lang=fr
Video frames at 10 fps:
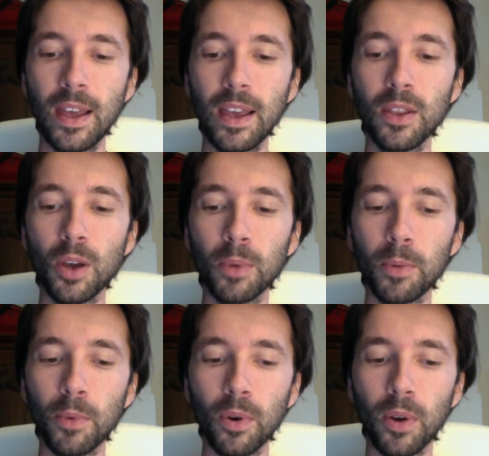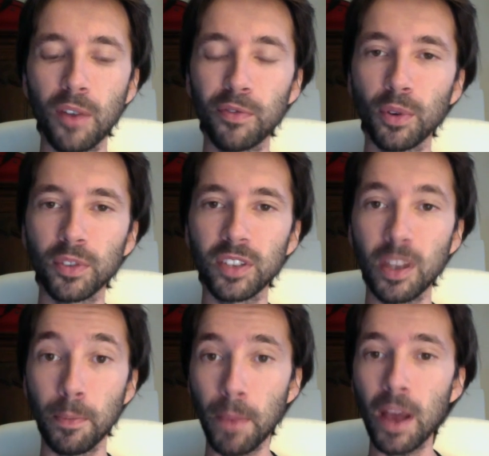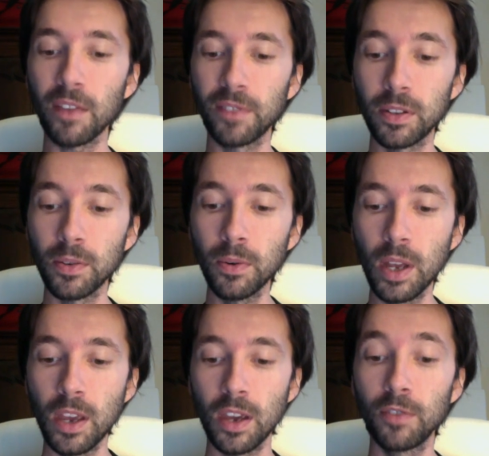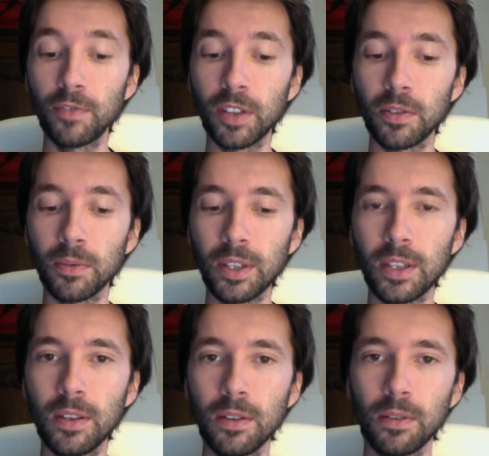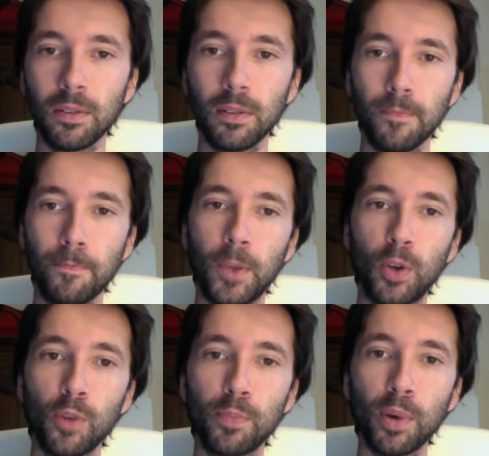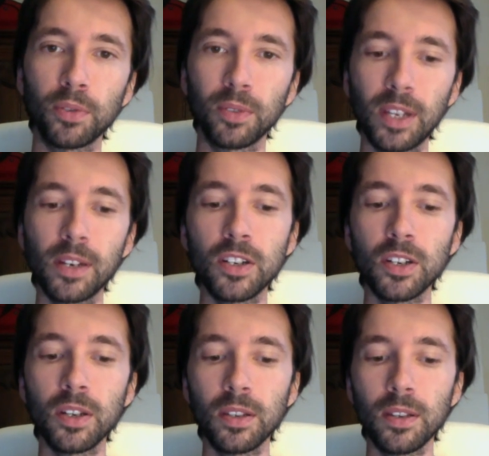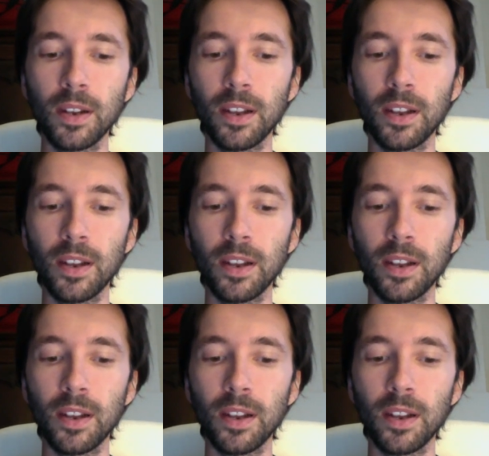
énormément influencé par la fiction, et une fiction qui euh, colporte des clichés qui,